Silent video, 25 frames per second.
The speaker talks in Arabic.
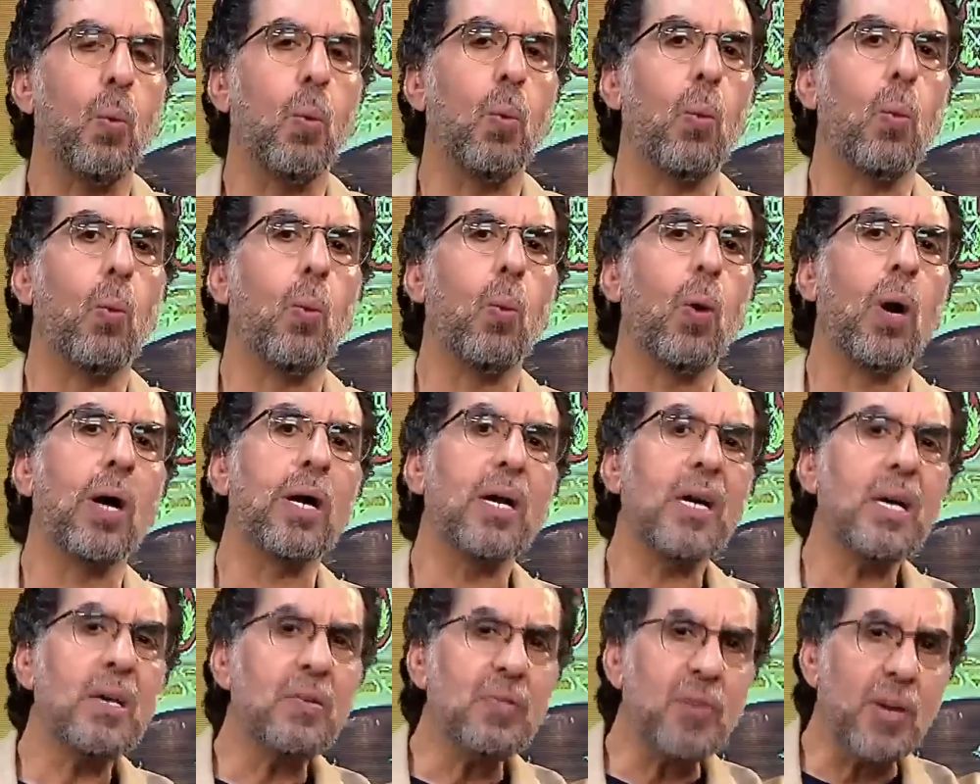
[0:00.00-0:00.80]

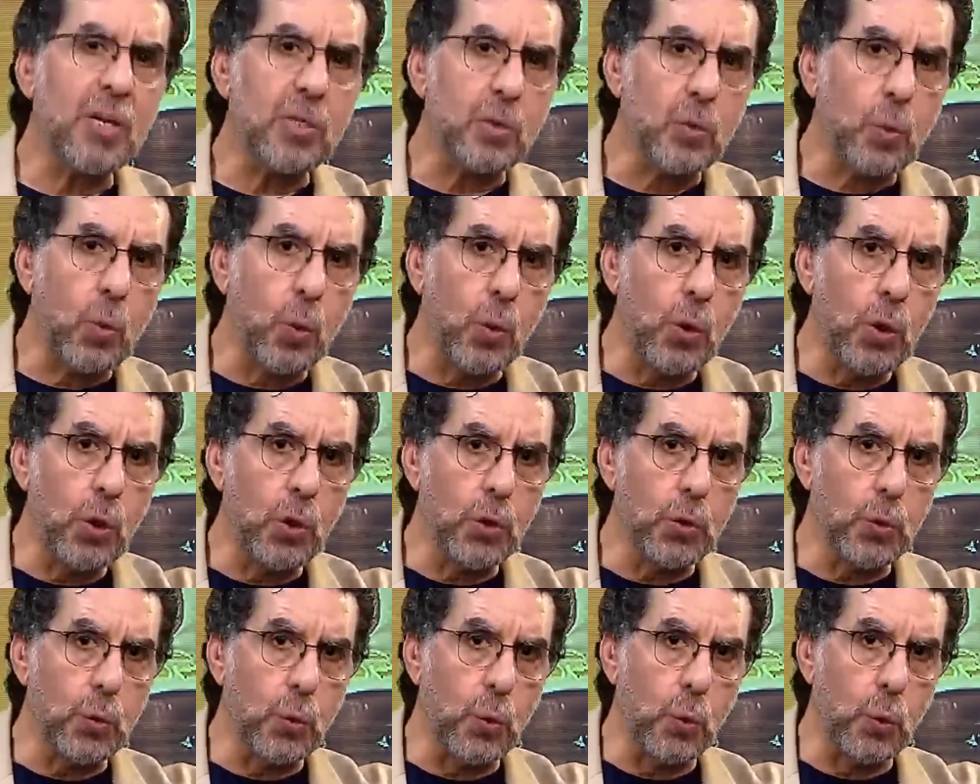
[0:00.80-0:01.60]
ورفض كل
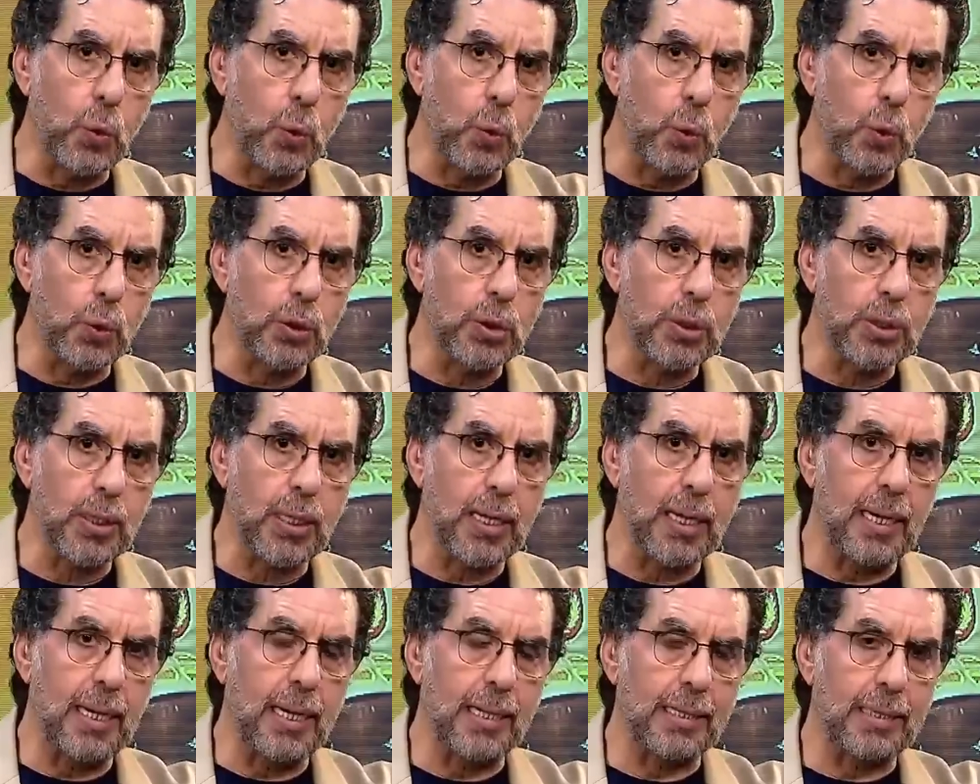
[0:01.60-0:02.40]
الضغوط
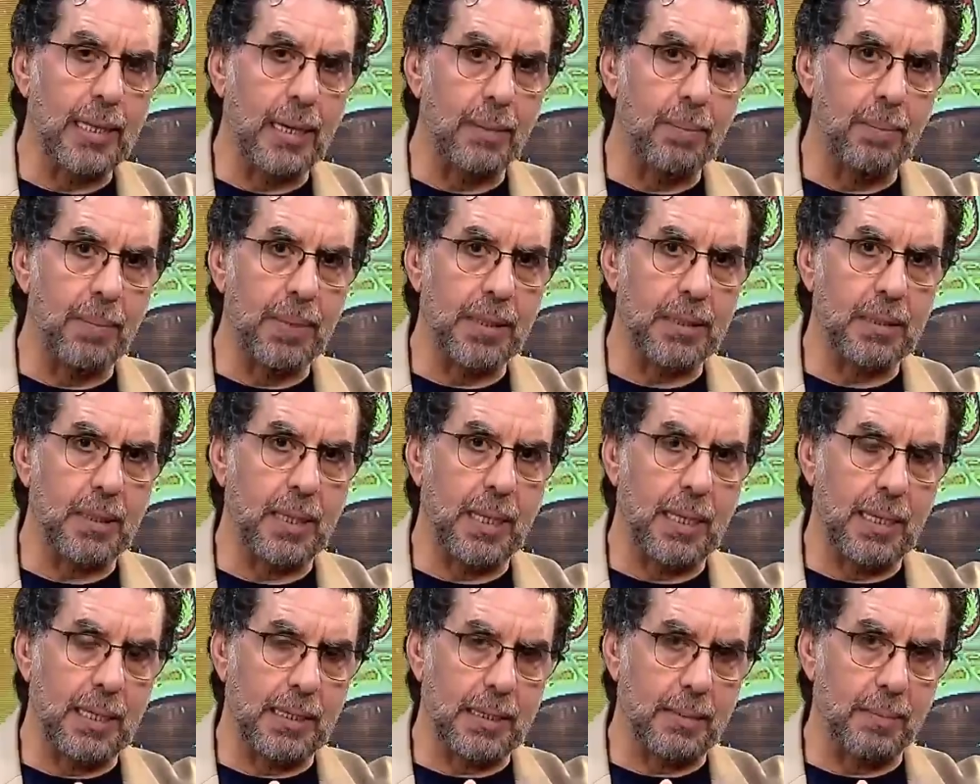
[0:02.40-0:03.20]
اللي تمت
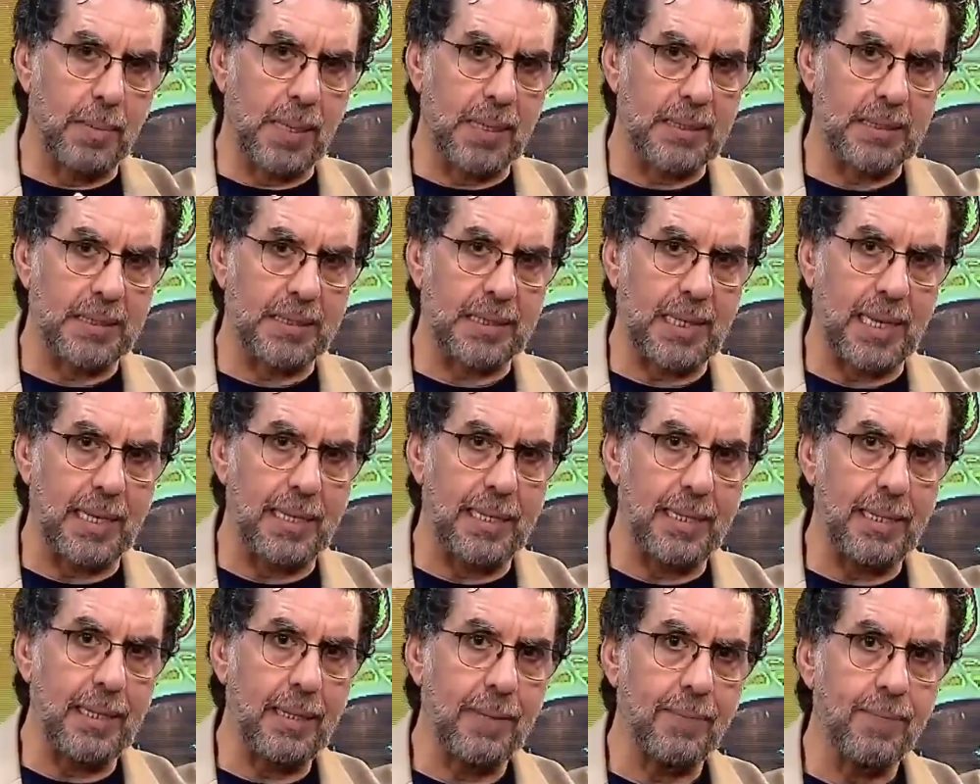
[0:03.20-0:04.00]
اللي اتمارست
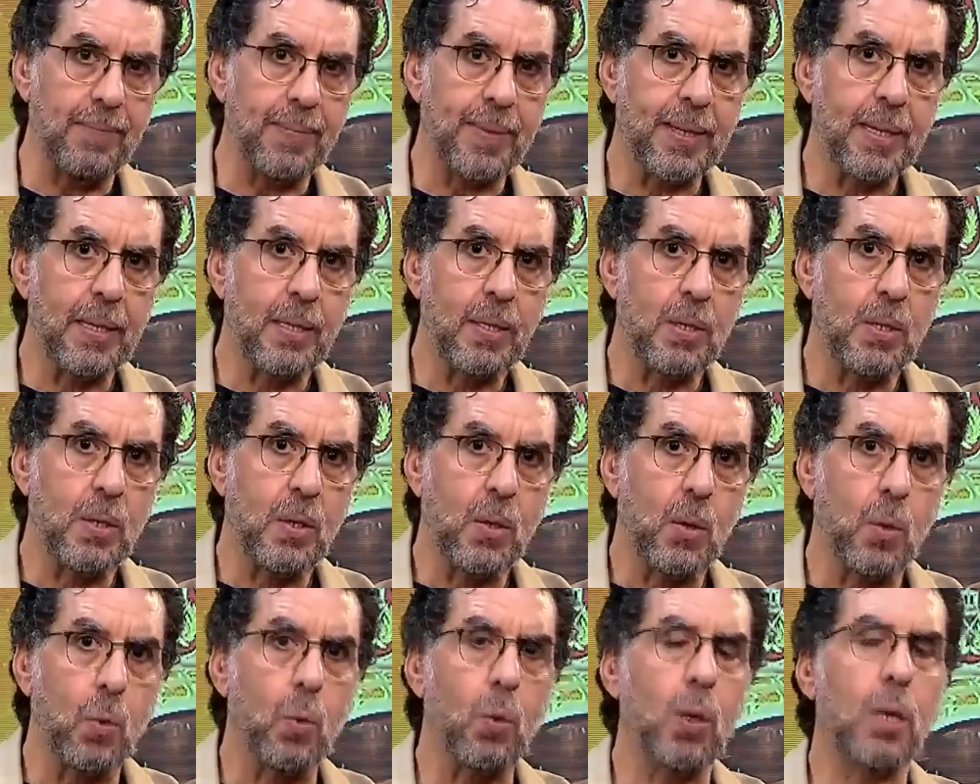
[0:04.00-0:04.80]
عليه
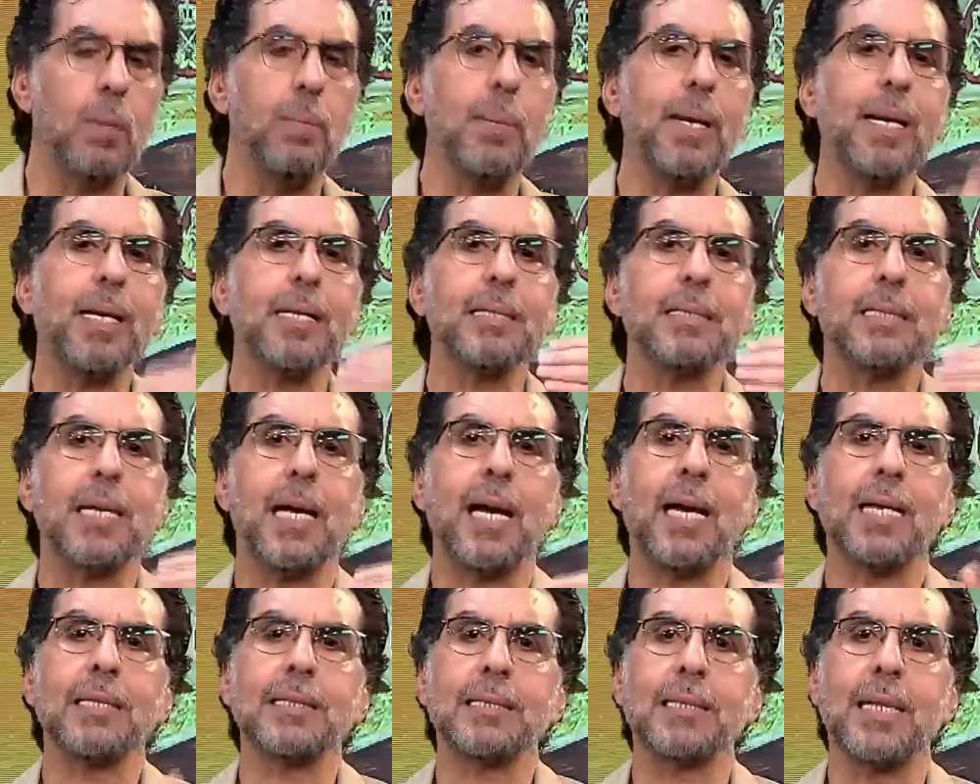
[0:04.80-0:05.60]
والمجلس
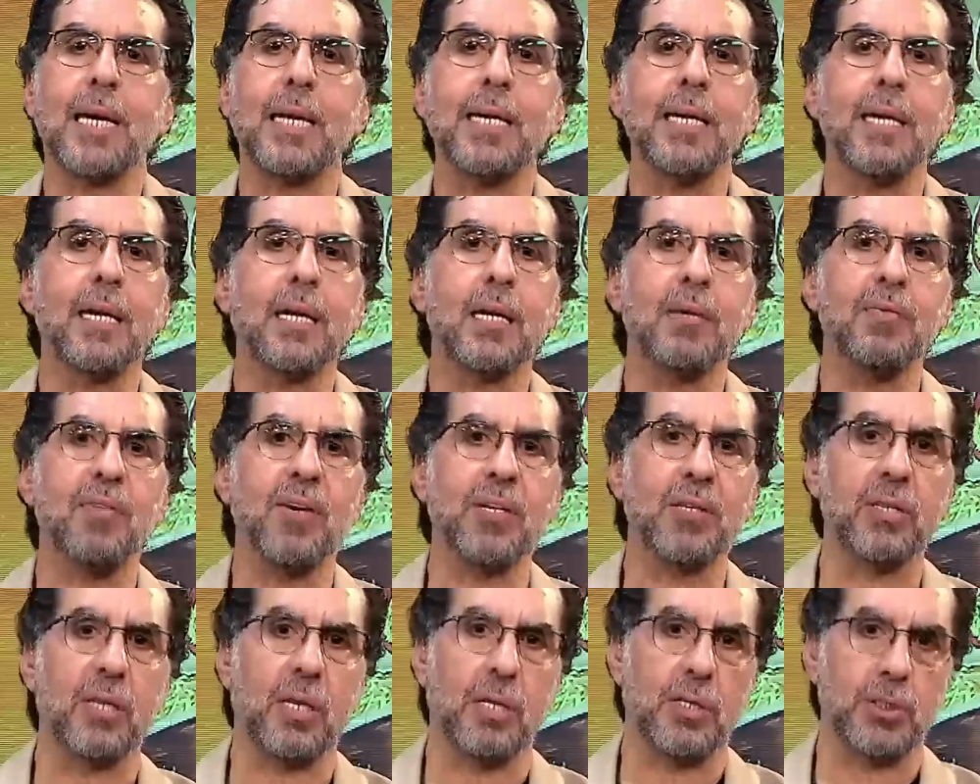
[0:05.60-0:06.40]
العسكري رفض
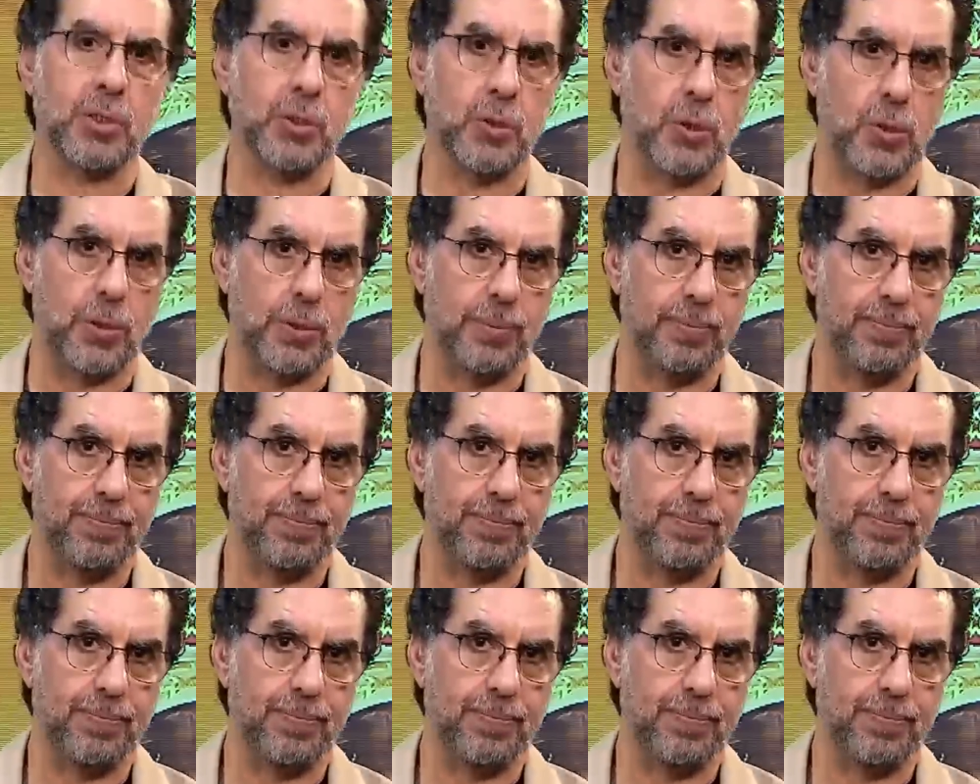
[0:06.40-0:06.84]
ترشحه